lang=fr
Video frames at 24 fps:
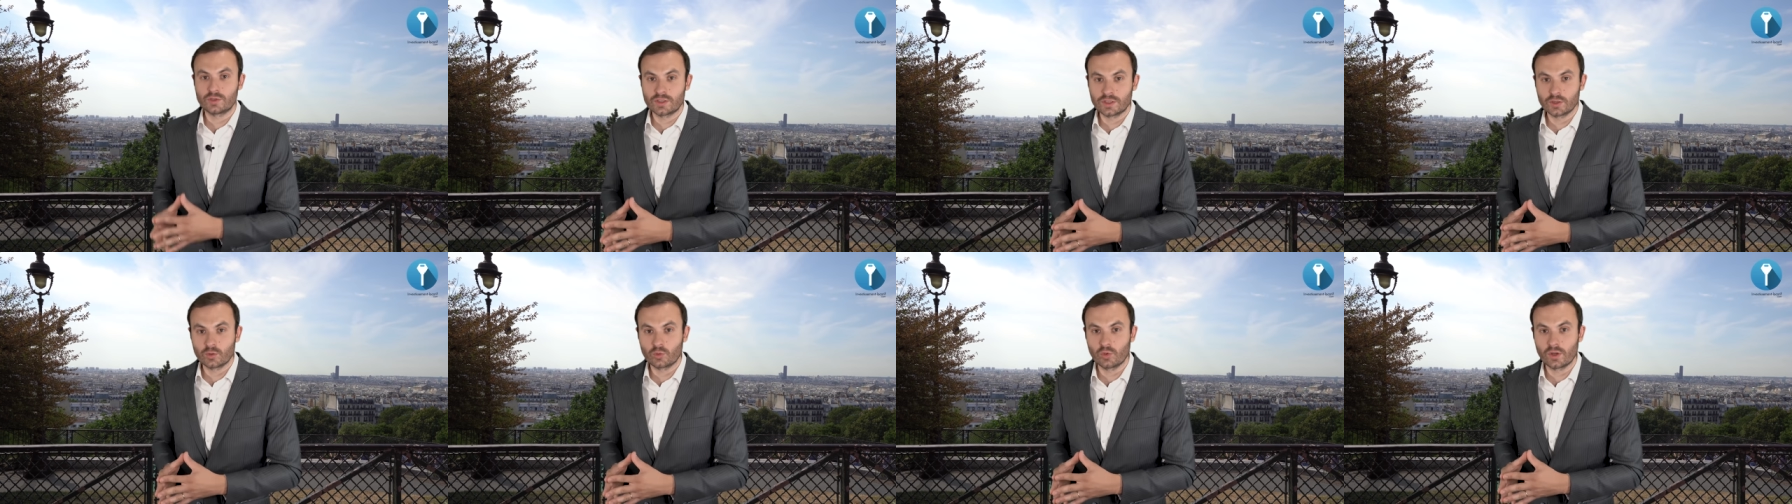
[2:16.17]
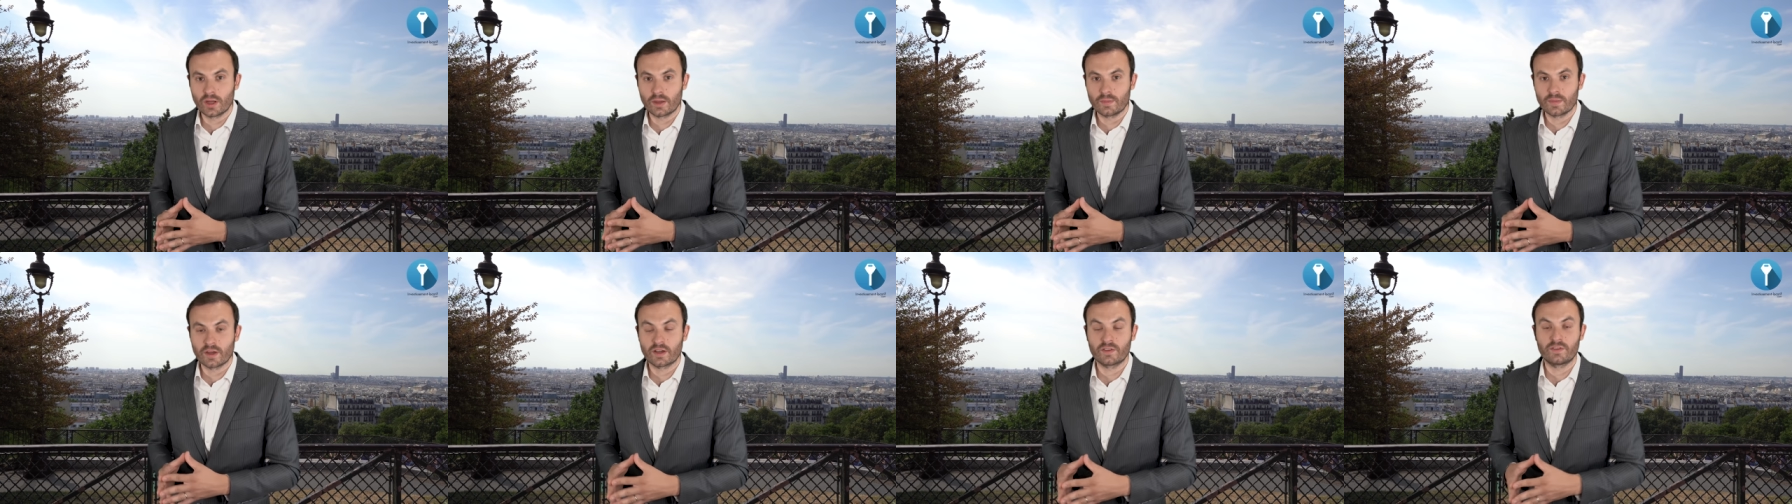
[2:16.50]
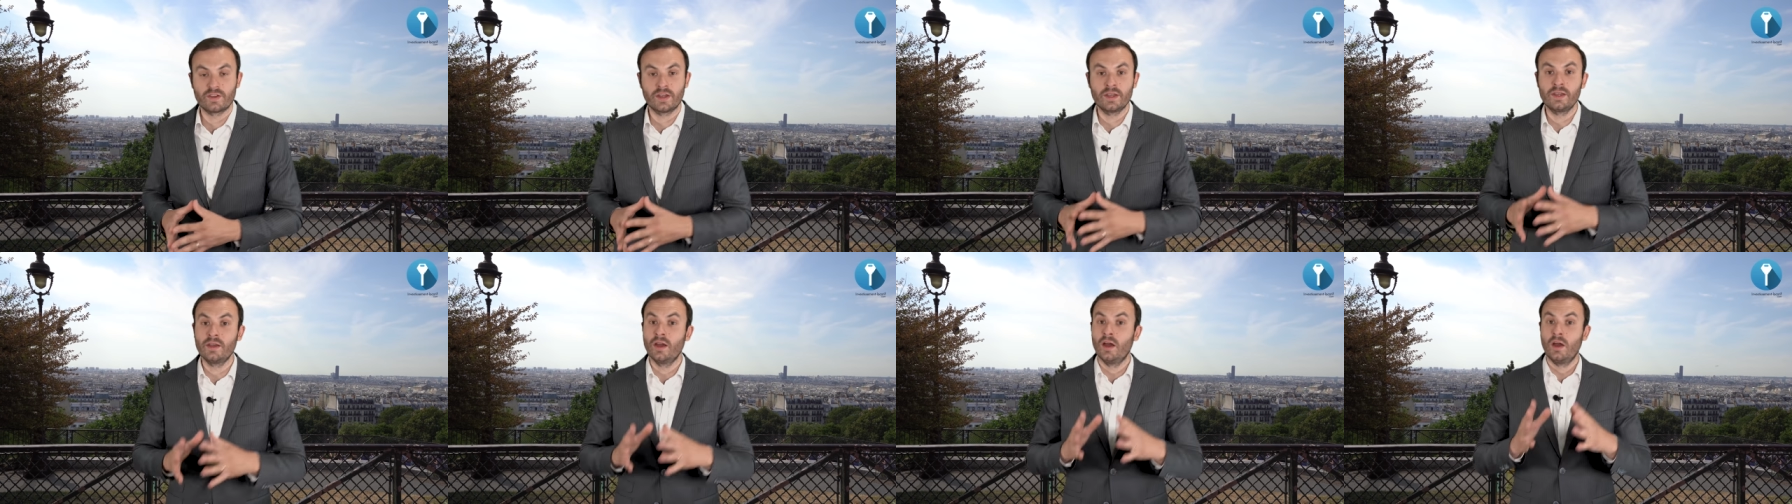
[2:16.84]
déroule à
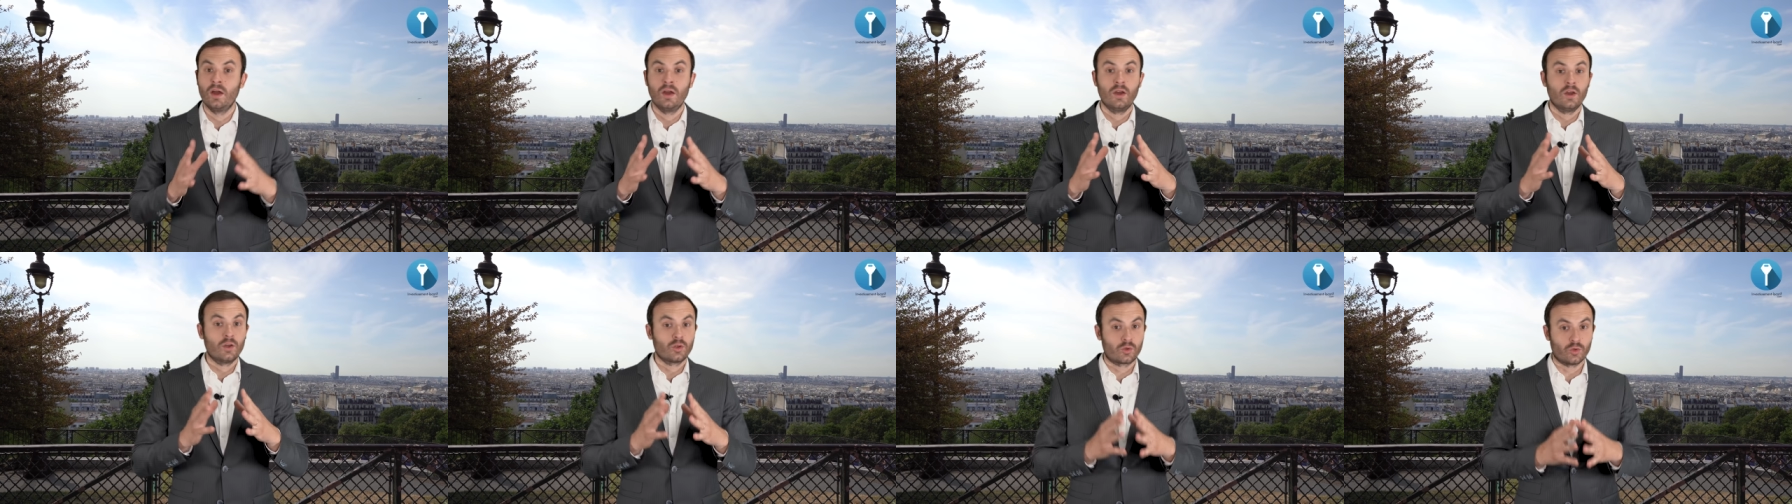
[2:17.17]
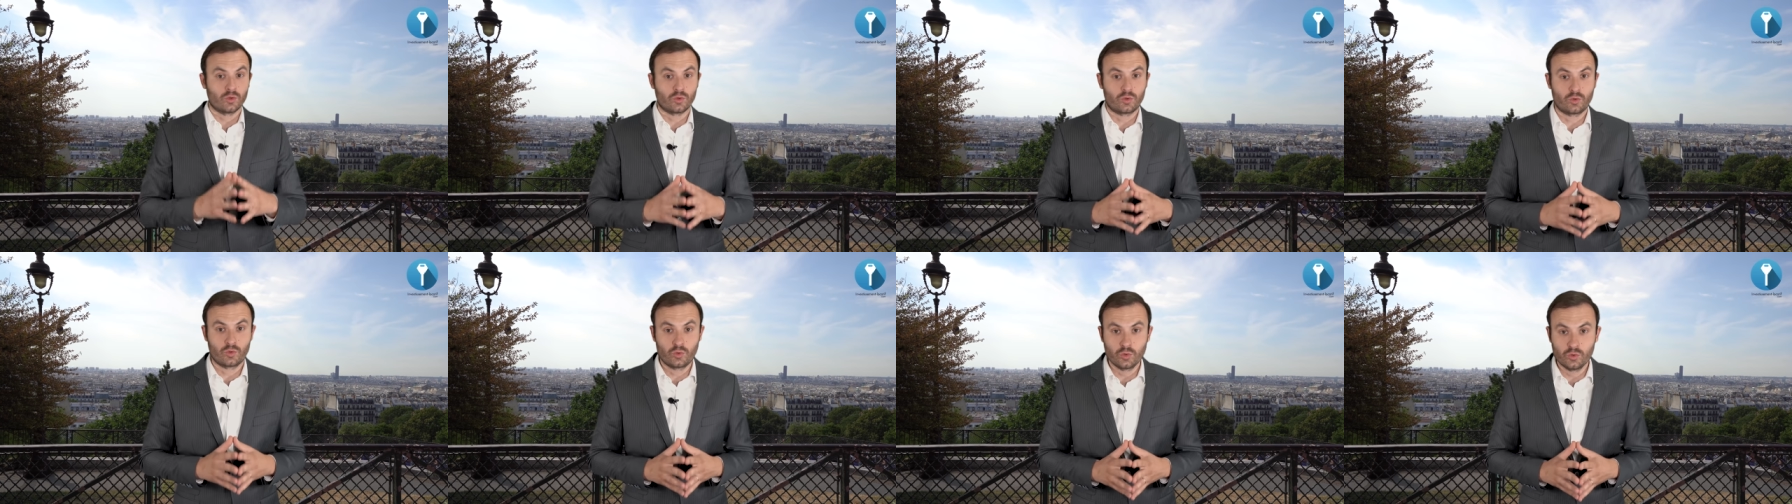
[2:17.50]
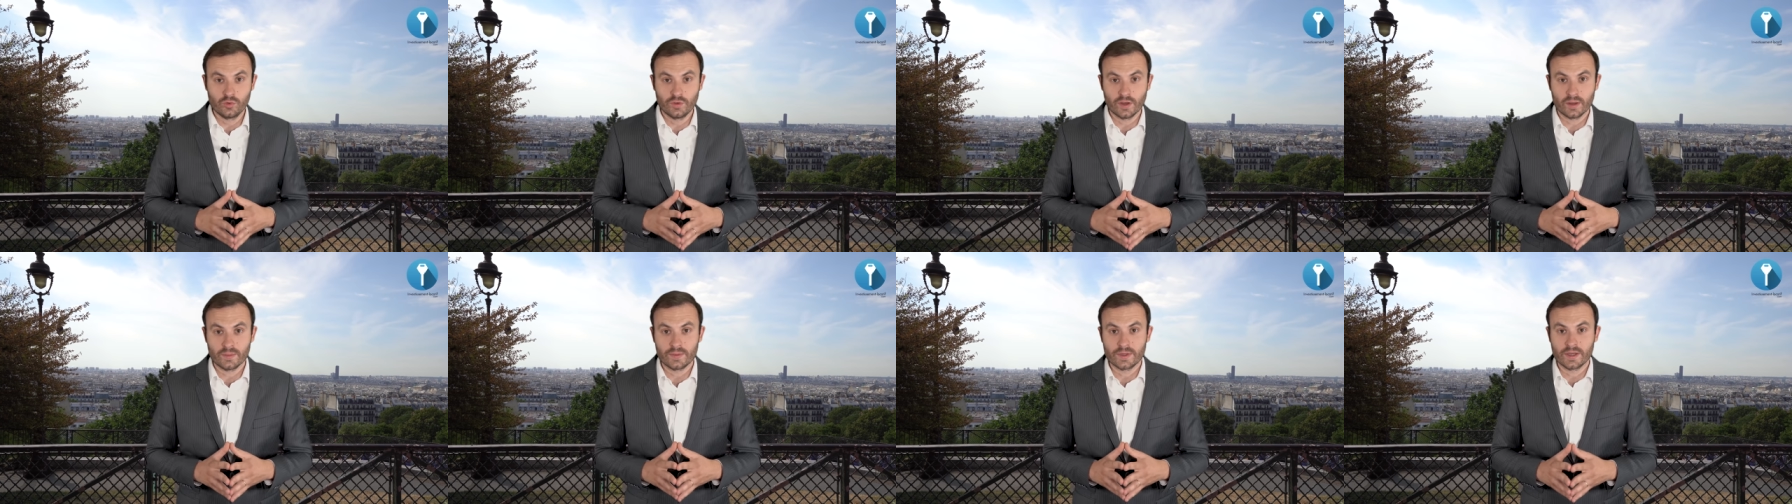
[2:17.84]
merveille, que
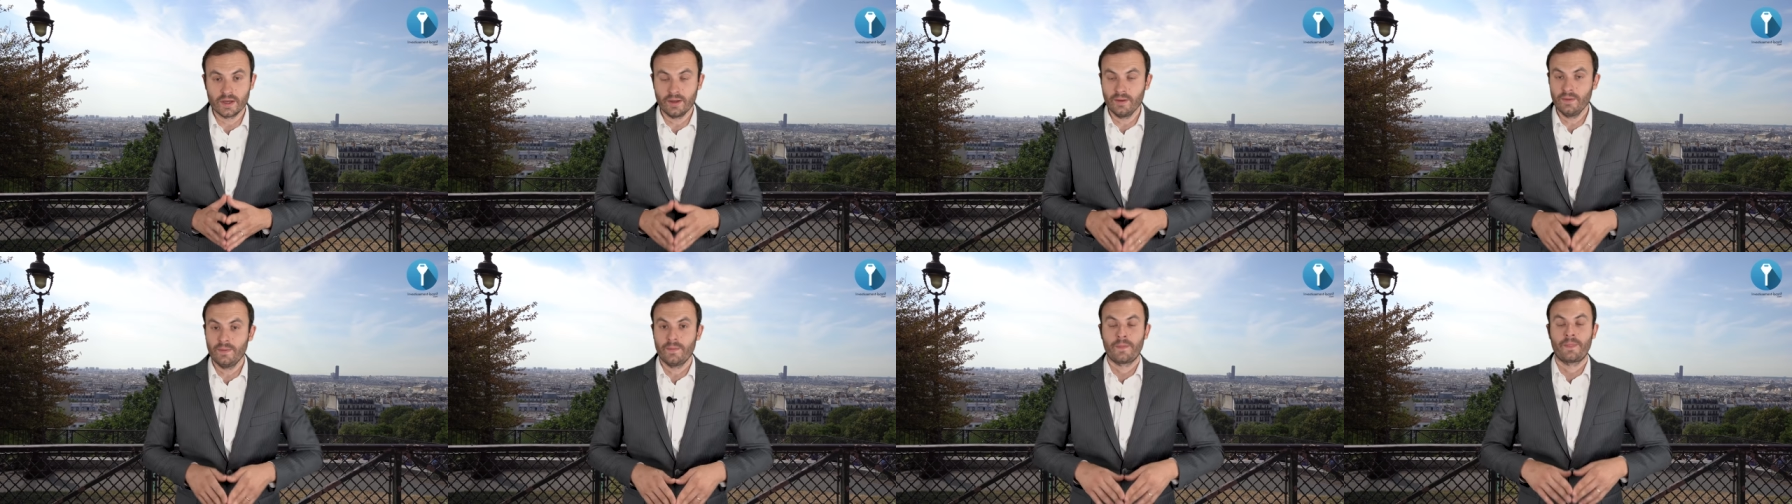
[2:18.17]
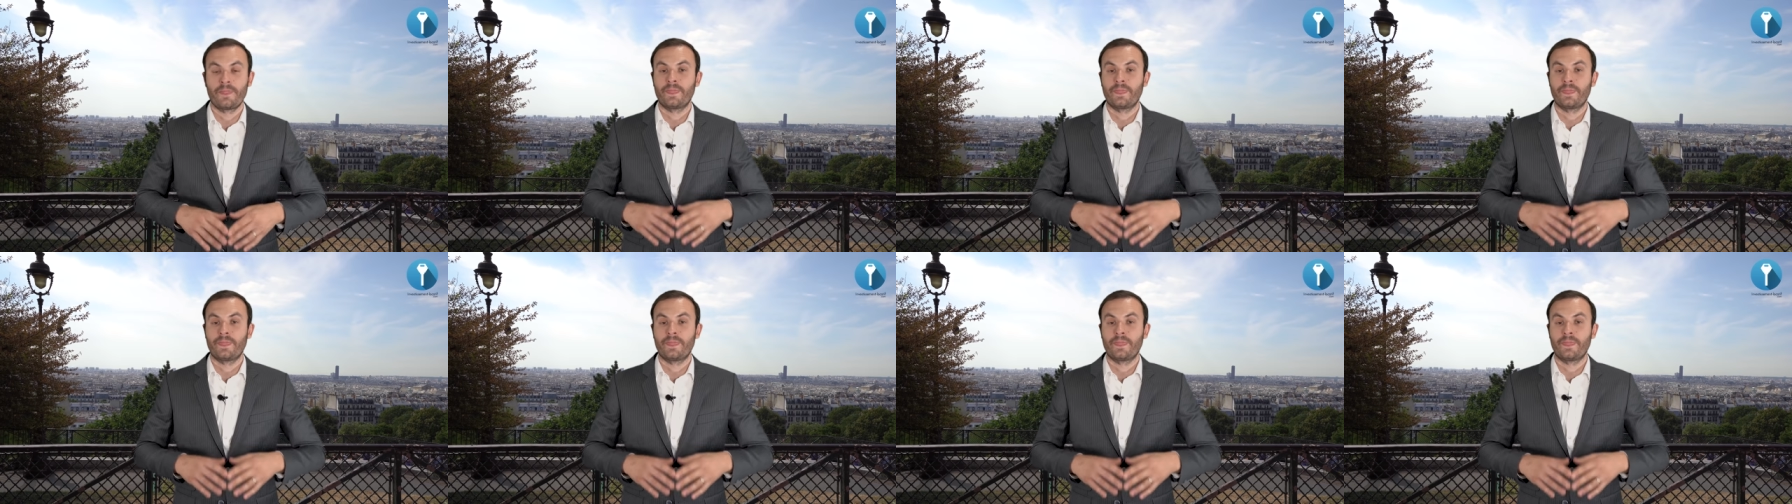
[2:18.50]
tout va bien